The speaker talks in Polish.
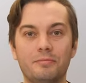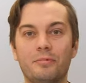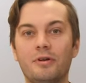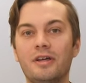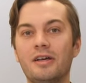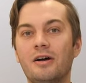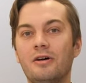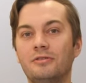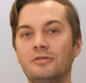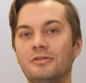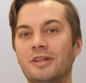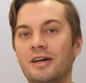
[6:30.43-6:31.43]
Polega
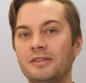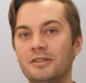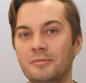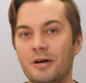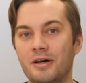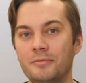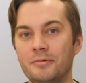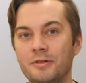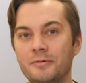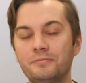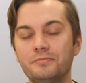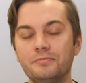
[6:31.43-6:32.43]
ono na tym, aby